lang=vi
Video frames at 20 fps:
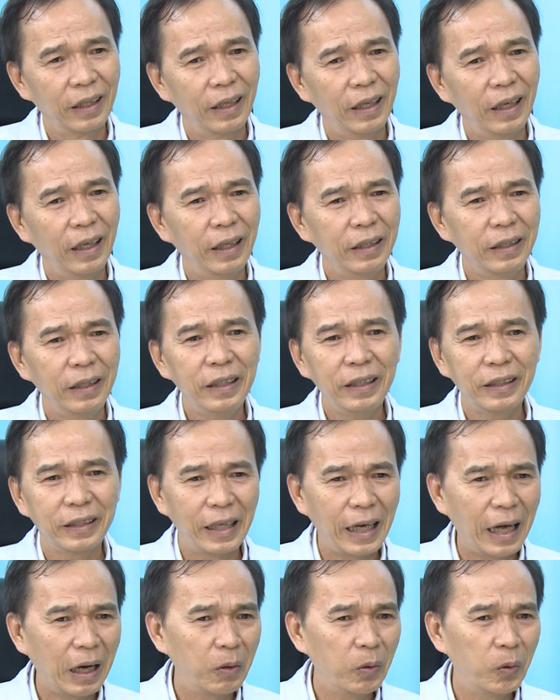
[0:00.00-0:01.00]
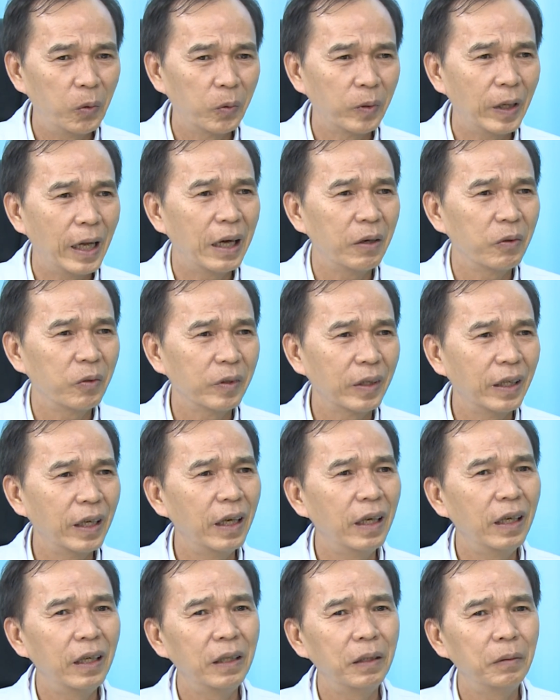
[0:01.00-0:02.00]
nhức đầu, đau
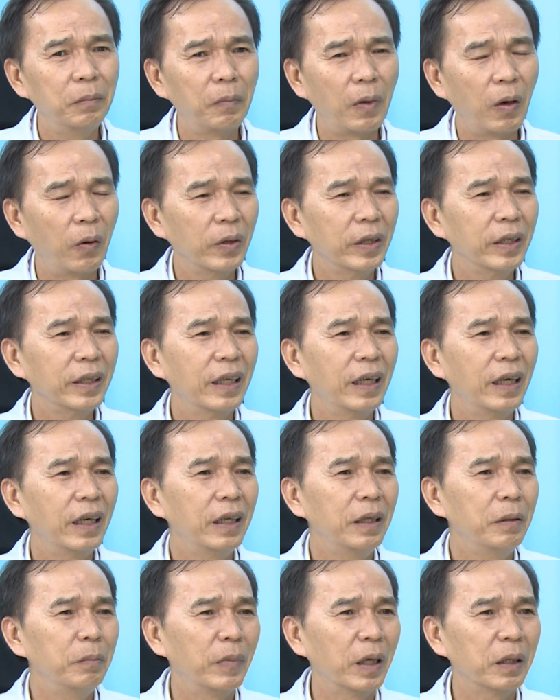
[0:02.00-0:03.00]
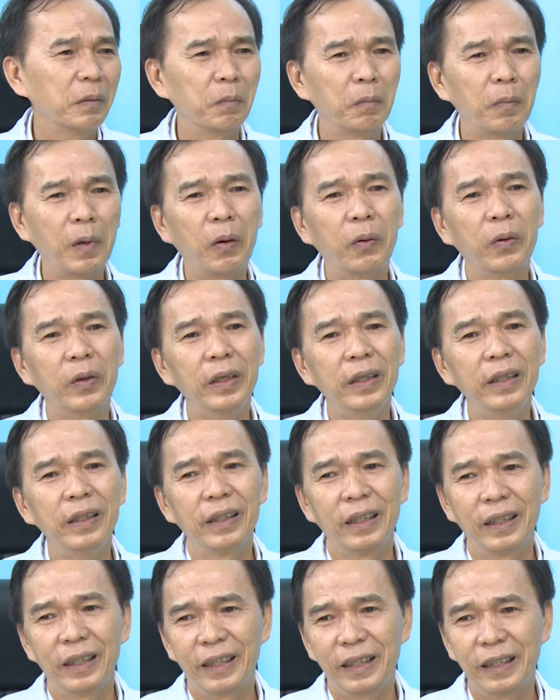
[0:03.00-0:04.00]
cơ, mỏi cơ, mệt mỏi,
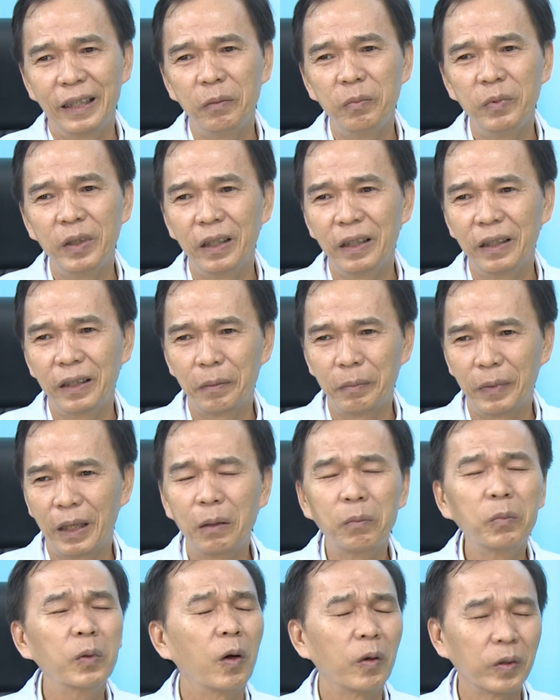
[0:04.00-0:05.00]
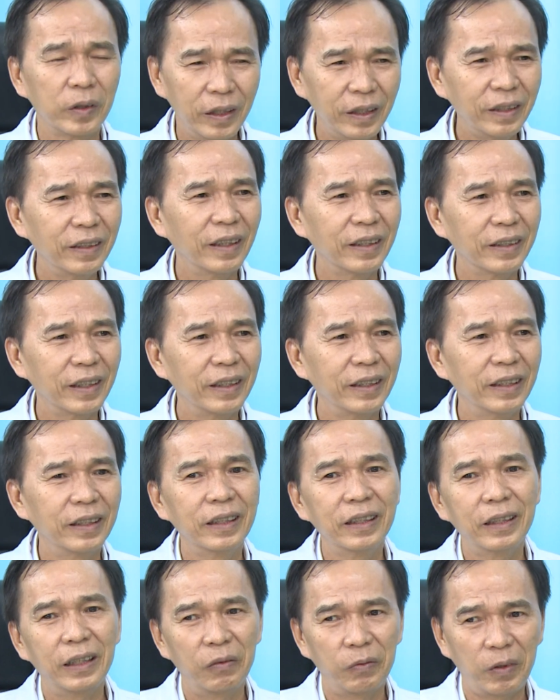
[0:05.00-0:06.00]
giống như là mà không còn sức lực gì
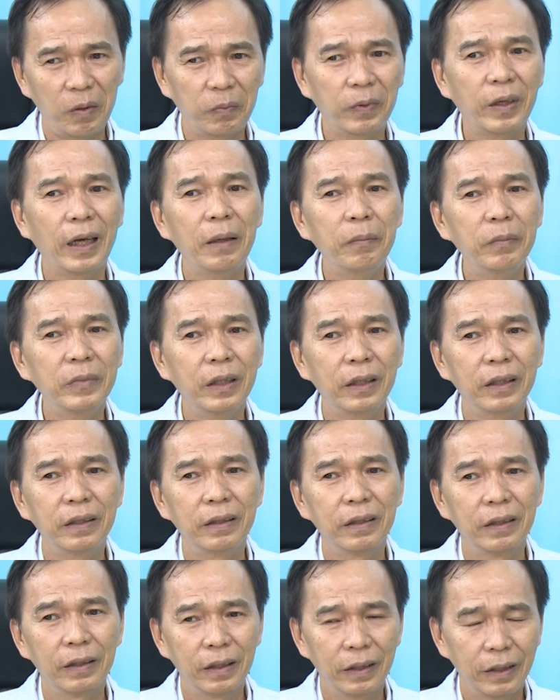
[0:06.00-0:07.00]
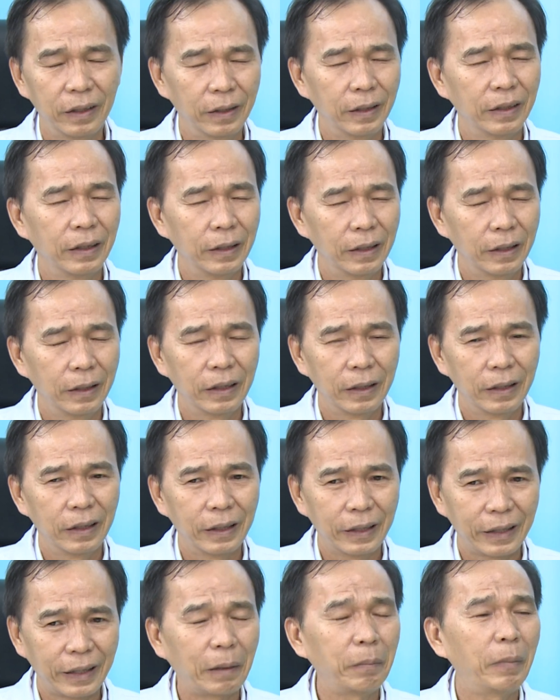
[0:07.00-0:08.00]
nữa, thì phòng khám nên
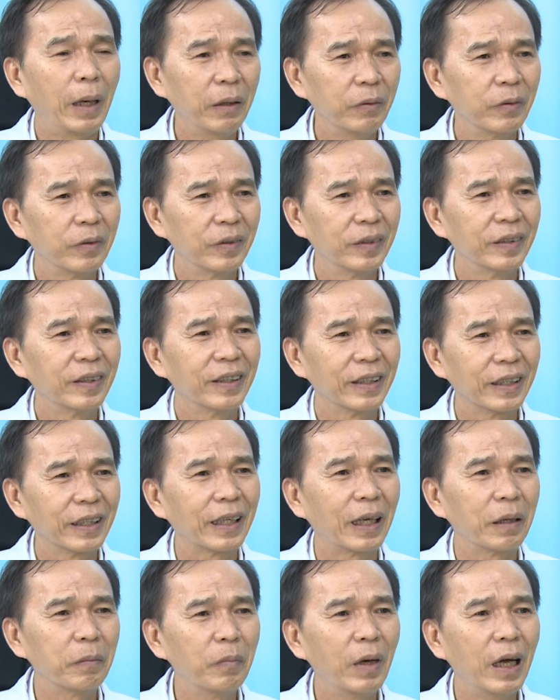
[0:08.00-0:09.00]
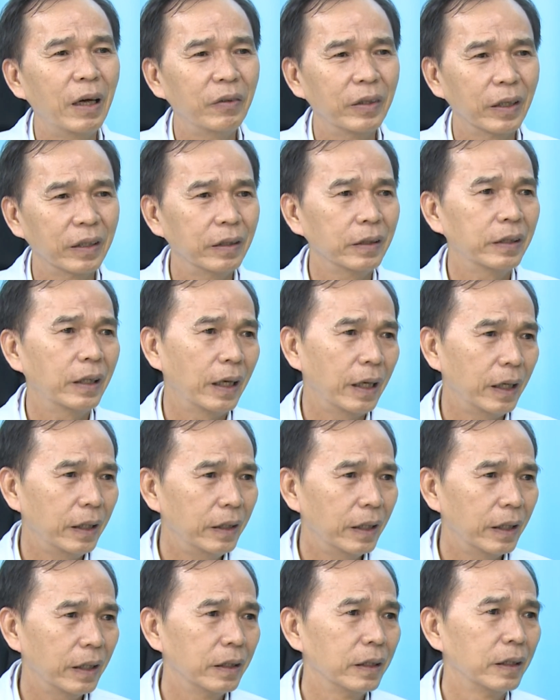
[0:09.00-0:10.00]
cảnh báo, cảnh báo để có thể
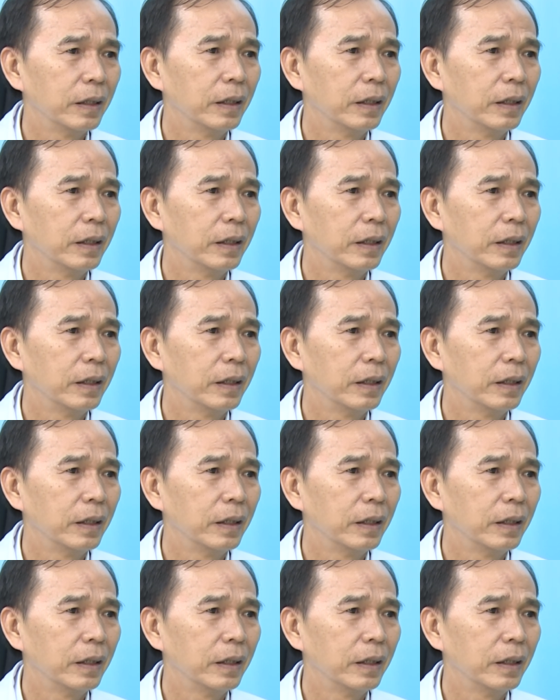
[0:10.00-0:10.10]
là